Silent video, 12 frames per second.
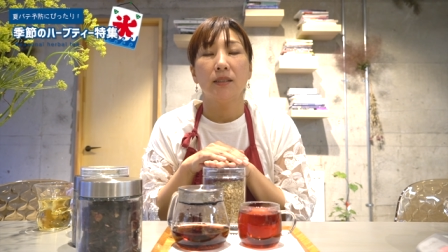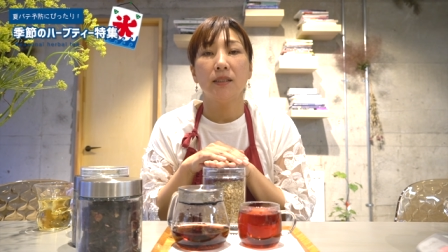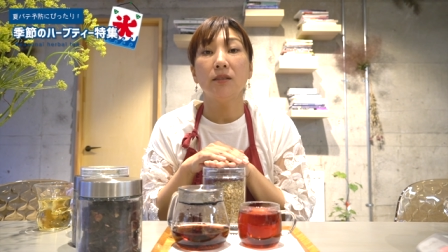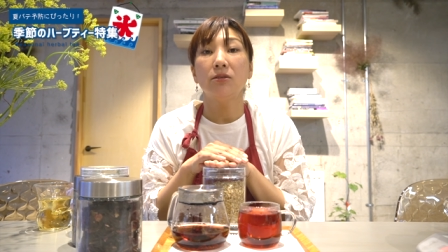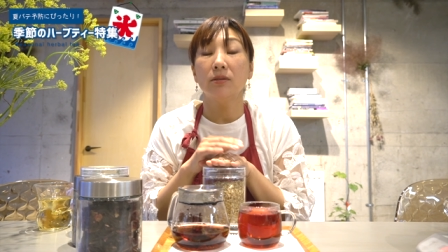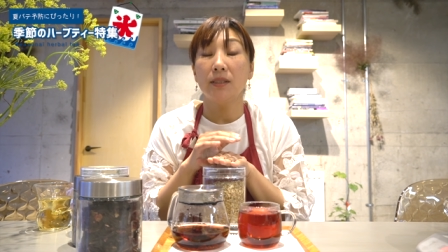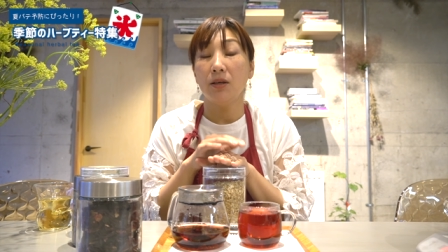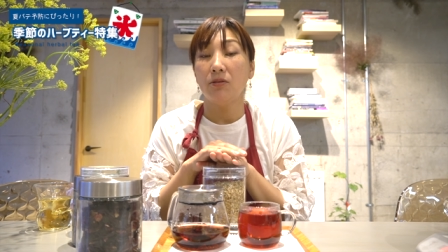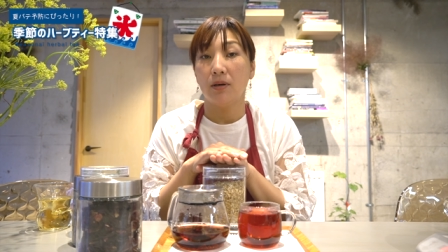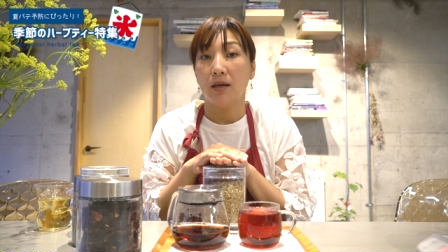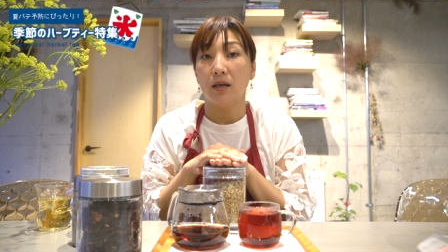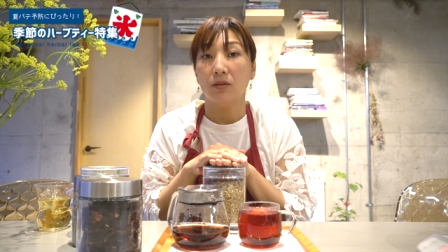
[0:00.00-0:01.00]
鎮痛作
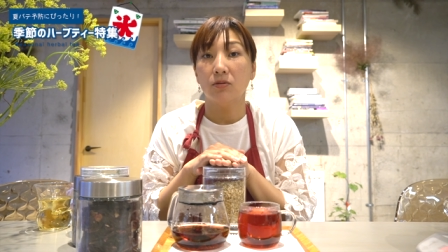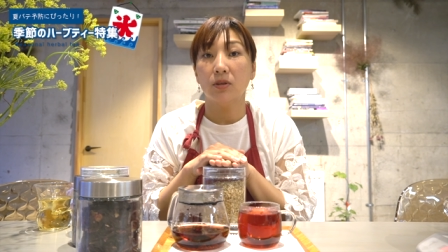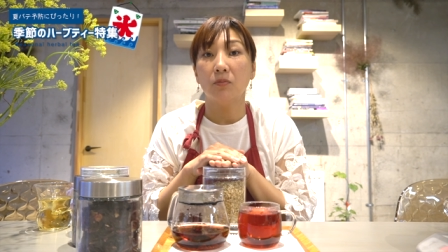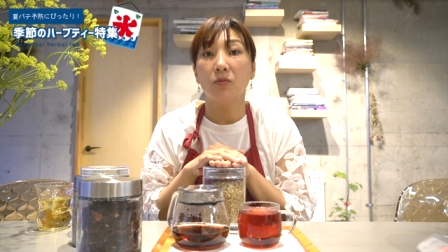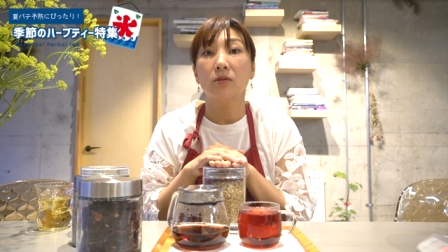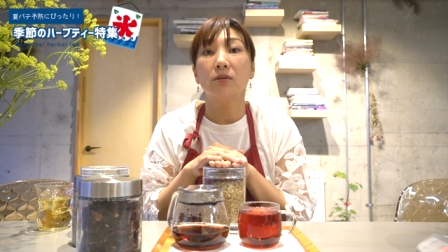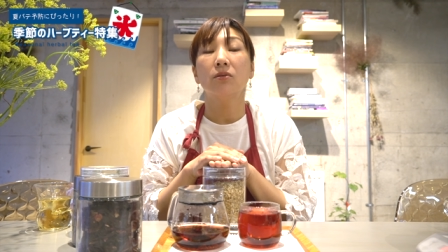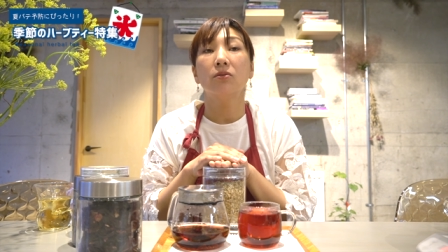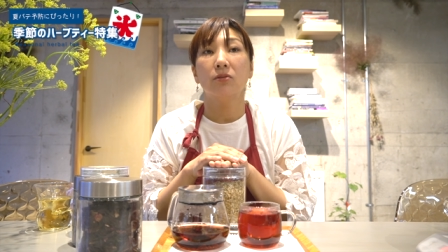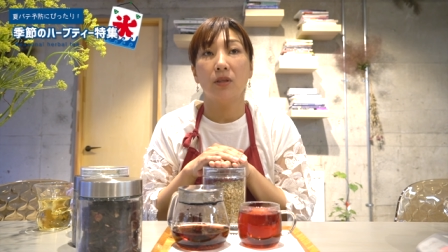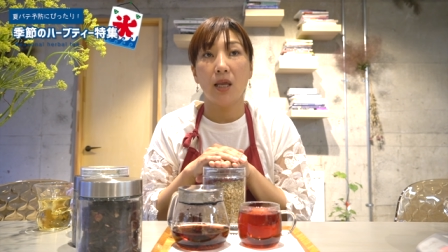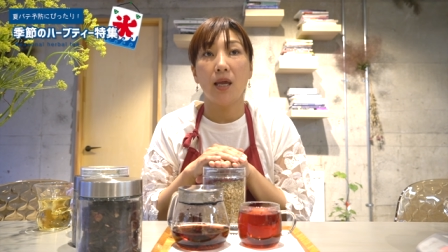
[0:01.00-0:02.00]
用がとても強
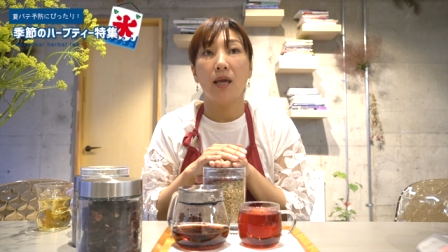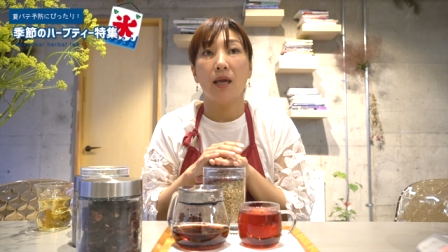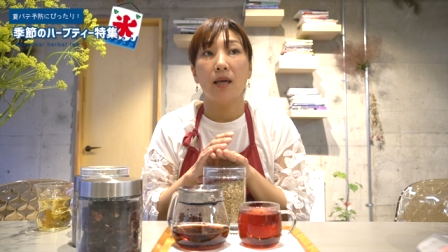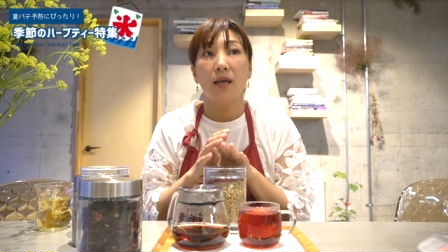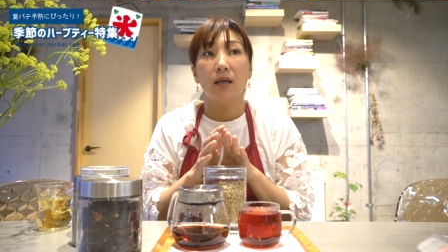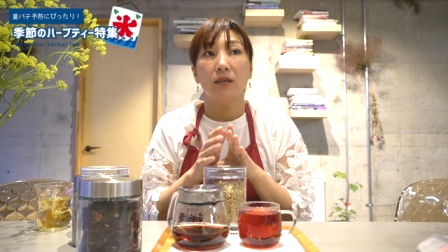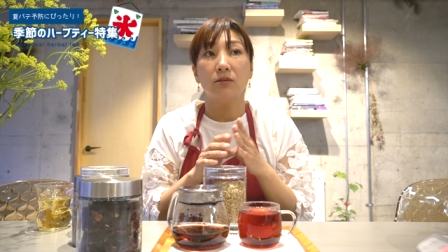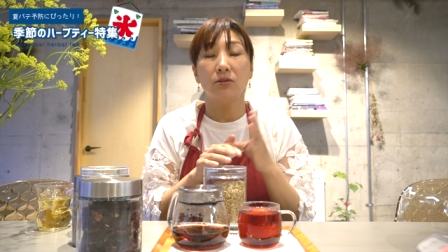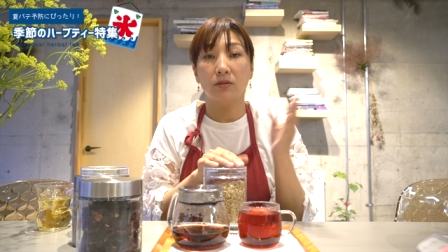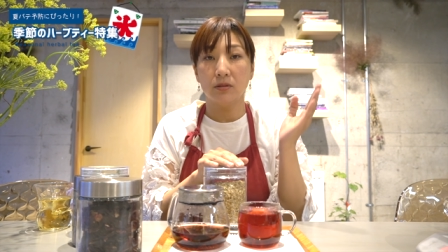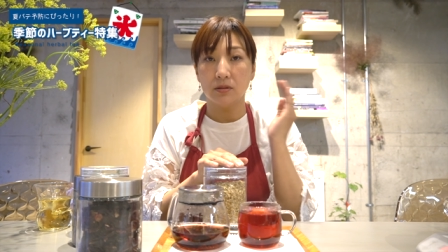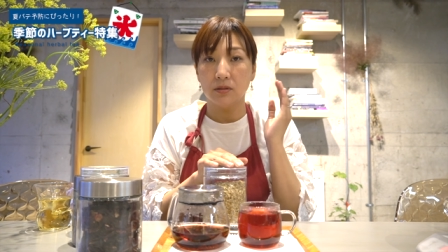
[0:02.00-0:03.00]
くて、
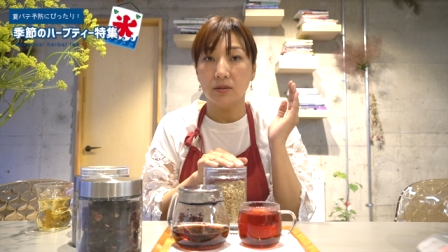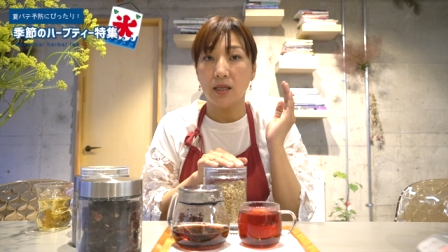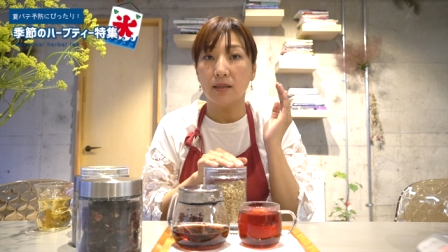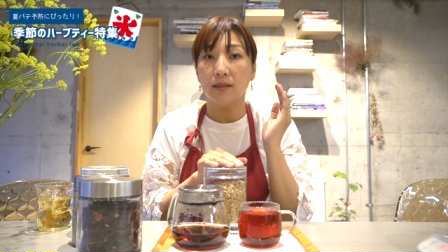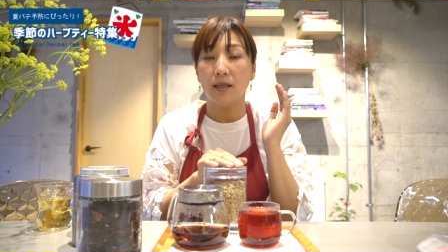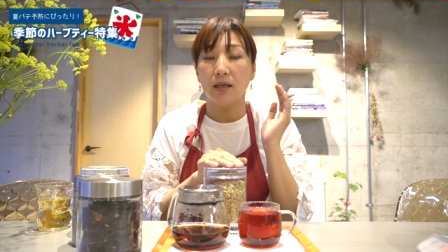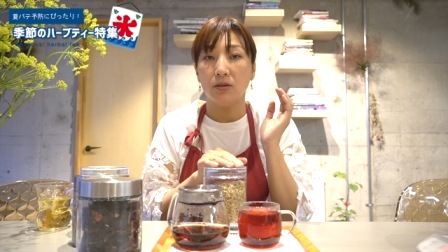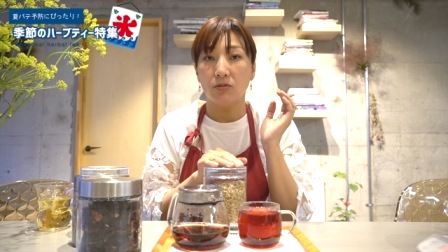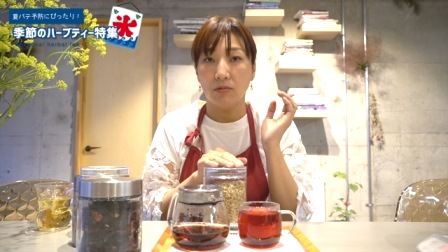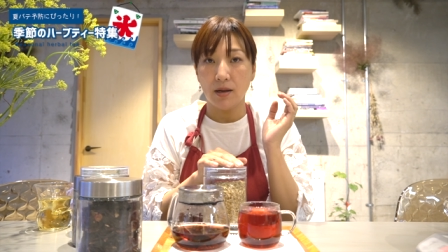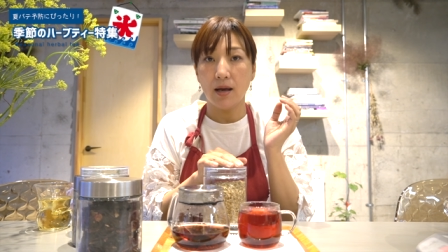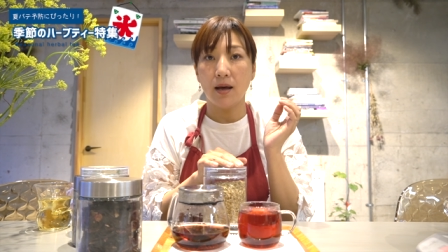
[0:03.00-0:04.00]
頭痛だったり
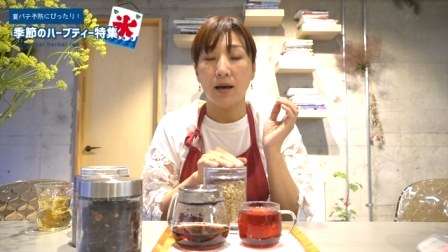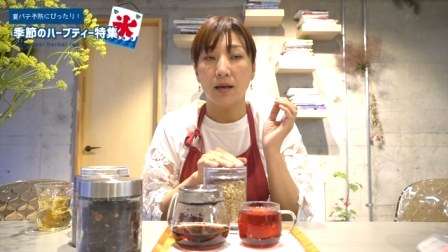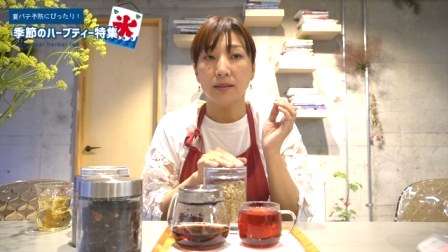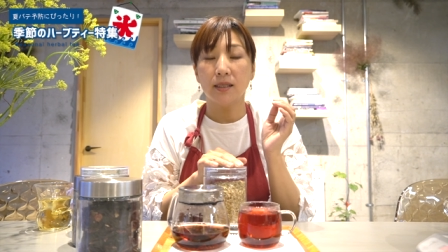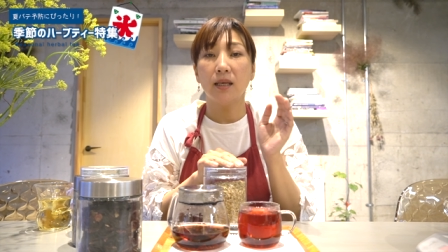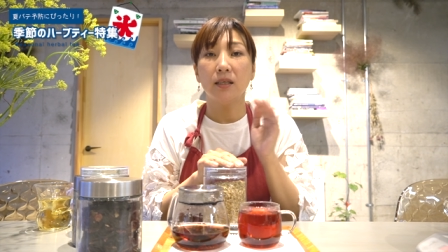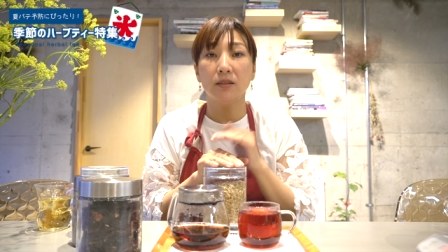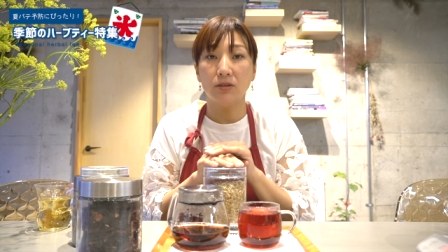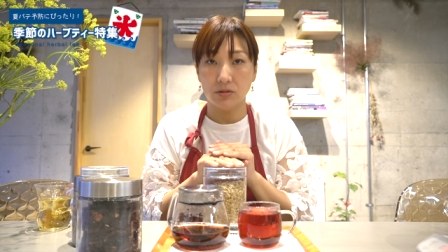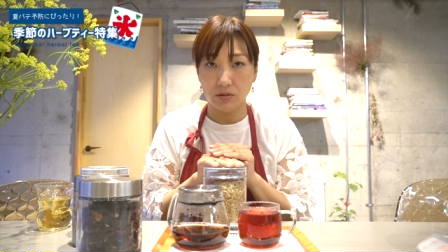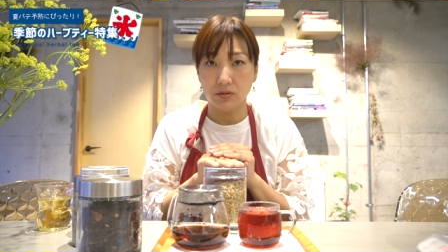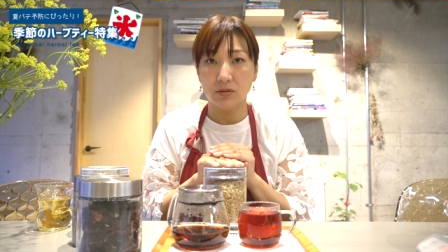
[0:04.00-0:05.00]
とか生理
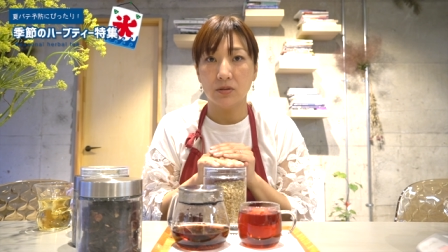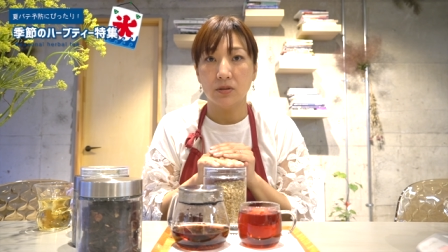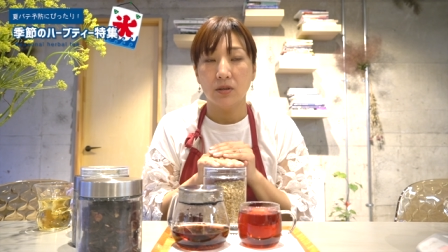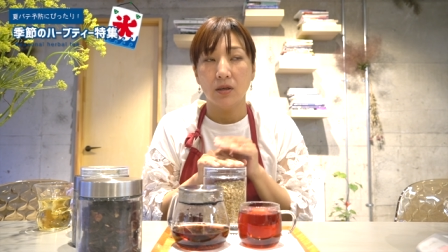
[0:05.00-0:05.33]
痛、